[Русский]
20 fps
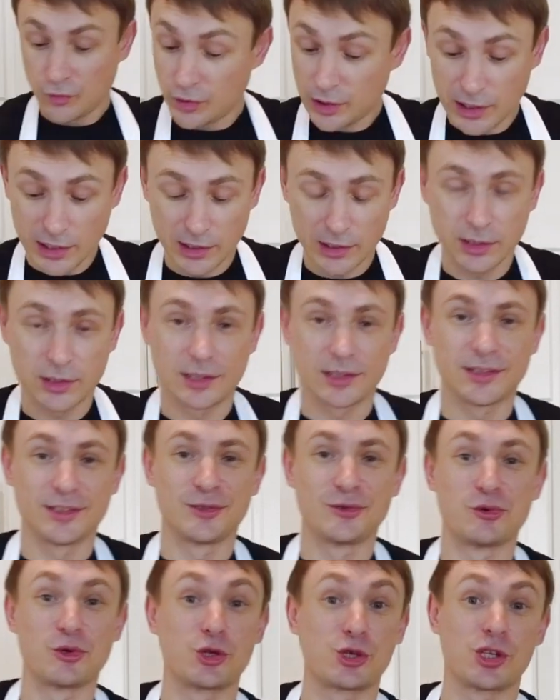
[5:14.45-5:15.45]
Выглядит
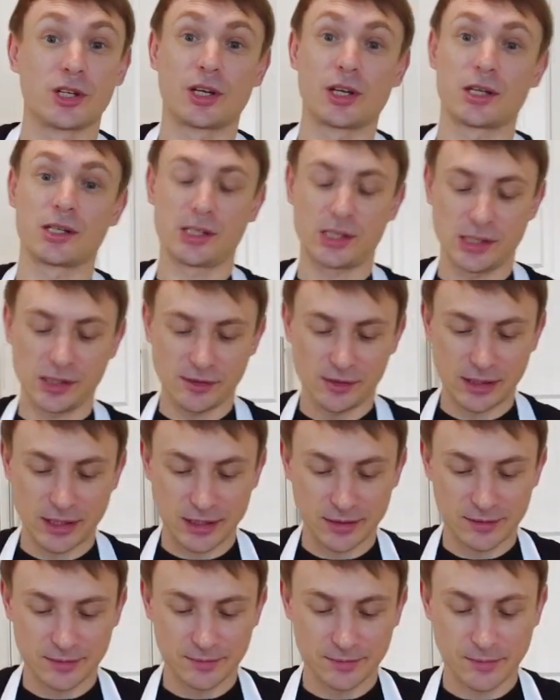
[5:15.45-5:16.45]
очень
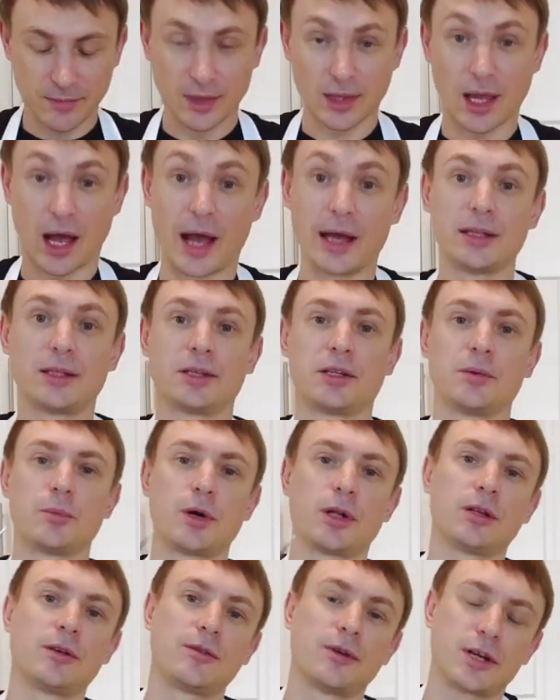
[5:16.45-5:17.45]
красиво, а это
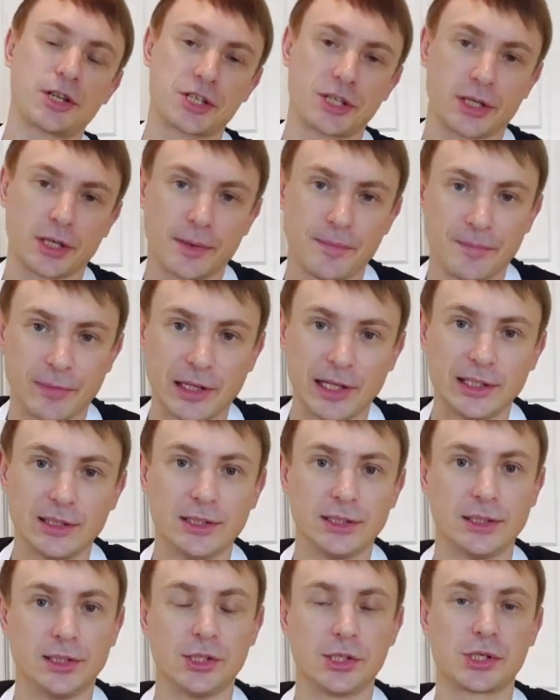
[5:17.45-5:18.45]
немаловажно для
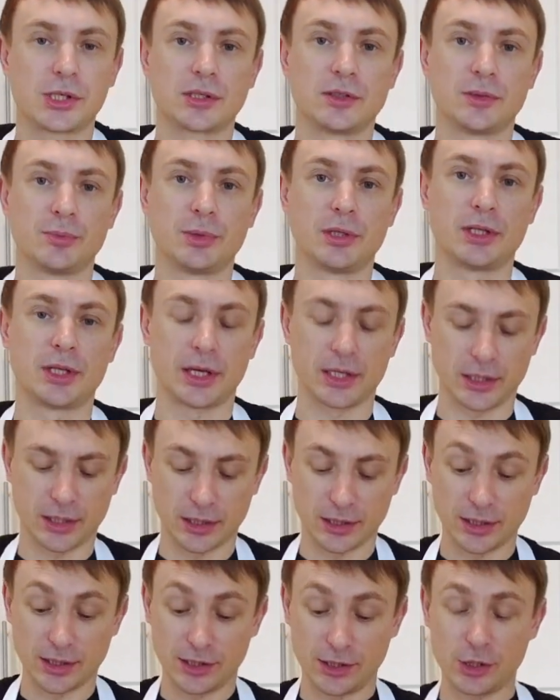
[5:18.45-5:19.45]
диетического
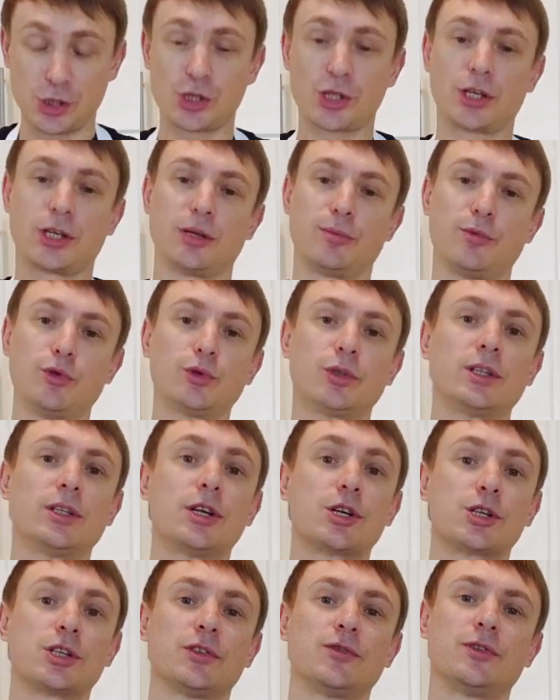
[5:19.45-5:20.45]
питания. Диетические блюда
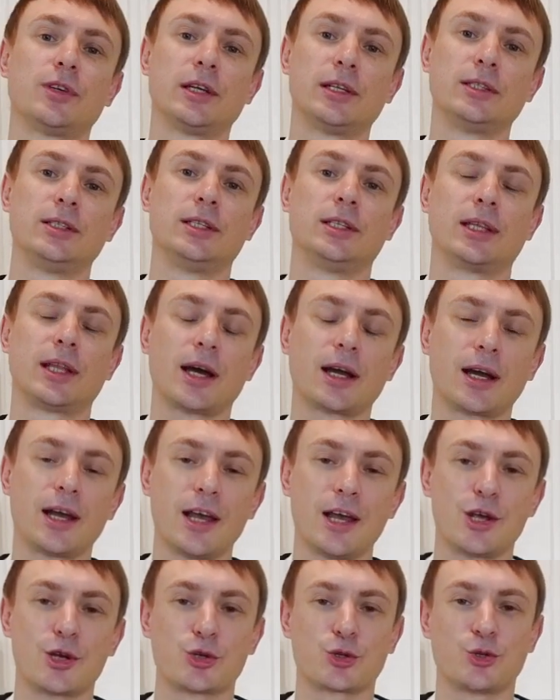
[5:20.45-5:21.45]
должны выглядеть
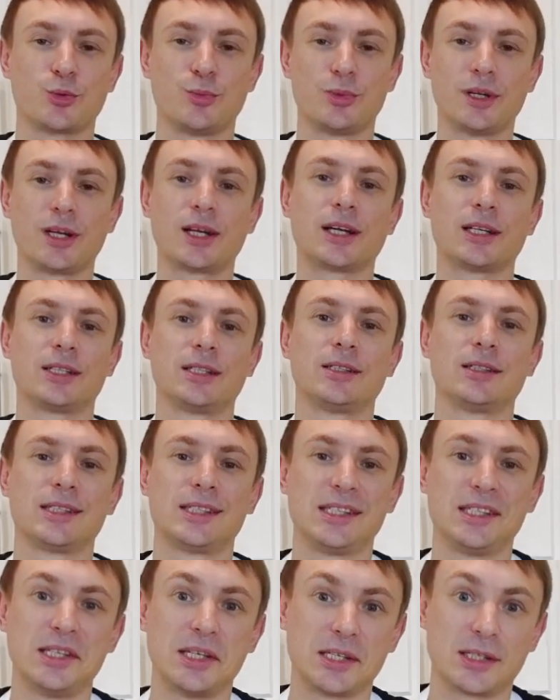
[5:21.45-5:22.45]
так, чтобы их
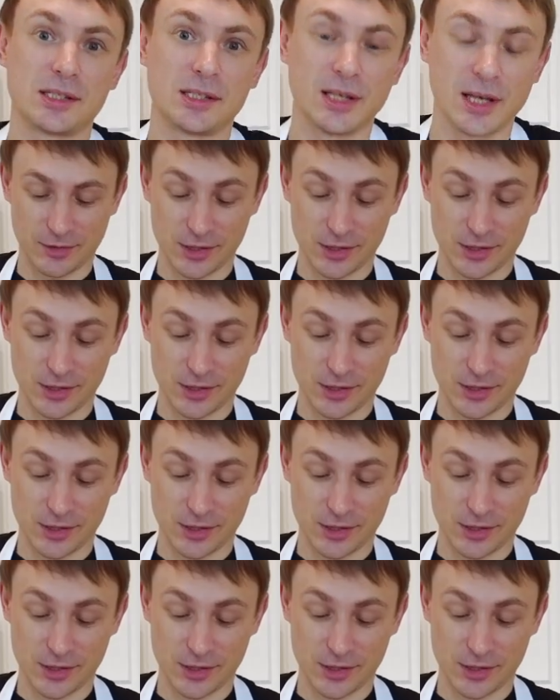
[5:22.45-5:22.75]
хотелось есть.